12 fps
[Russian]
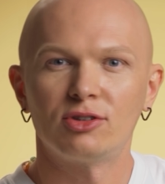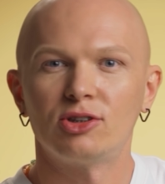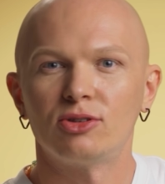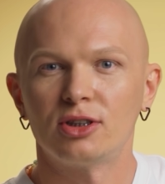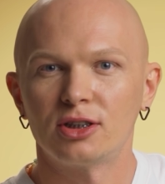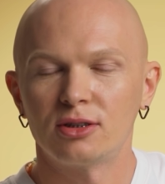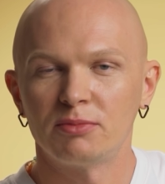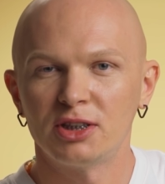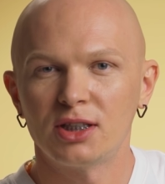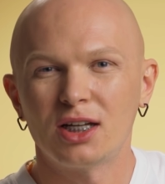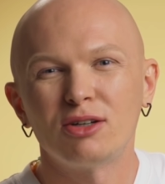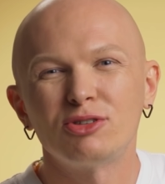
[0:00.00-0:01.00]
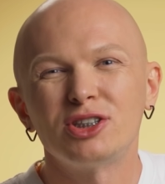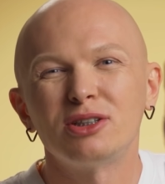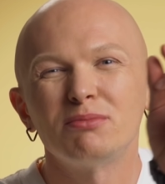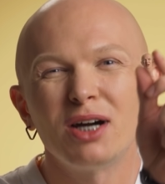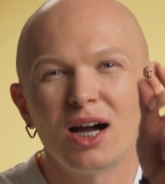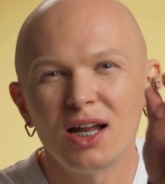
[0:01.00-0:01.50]
Вот тут нажмите. Она
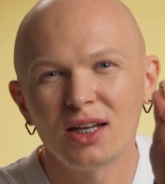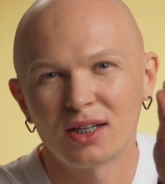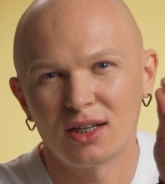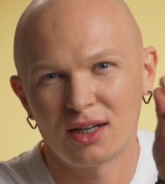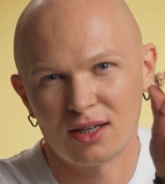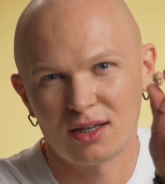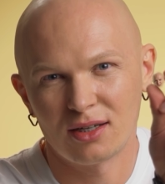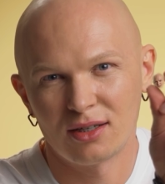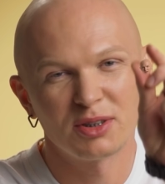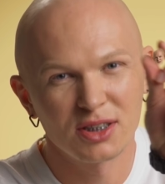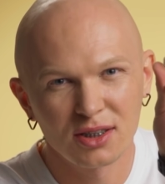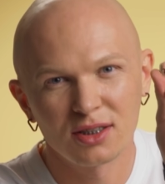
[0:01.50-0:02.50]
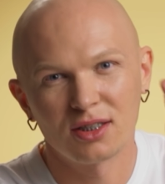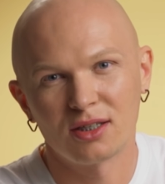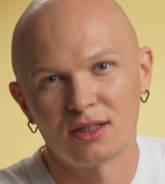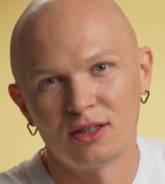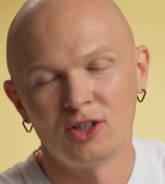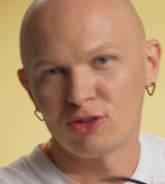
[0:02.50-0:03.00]
очень маленькая по
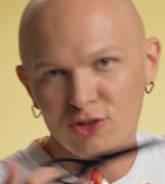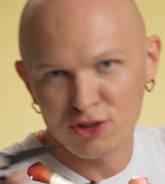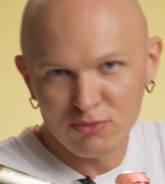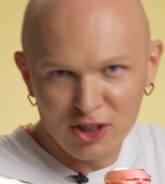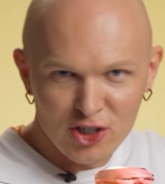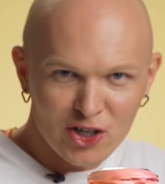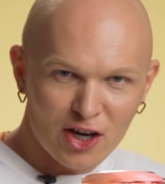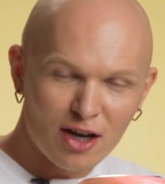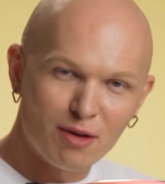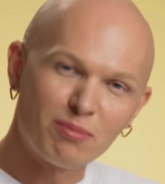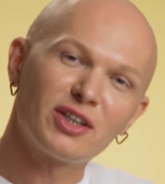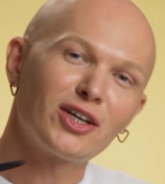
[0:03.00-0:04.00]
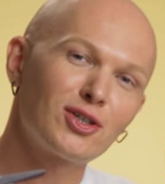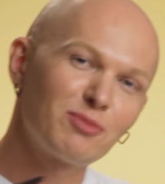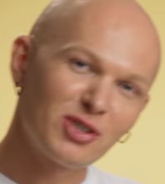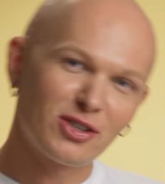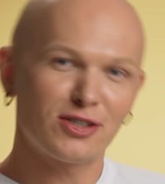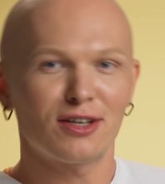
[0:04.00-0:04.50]
цене, но очень большая по нашим
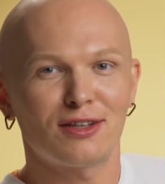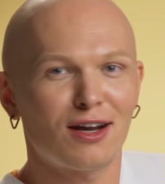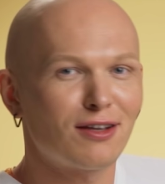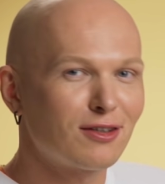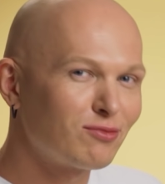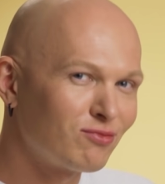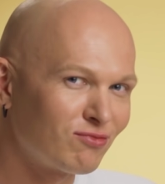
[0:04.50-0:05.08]
силам затрат.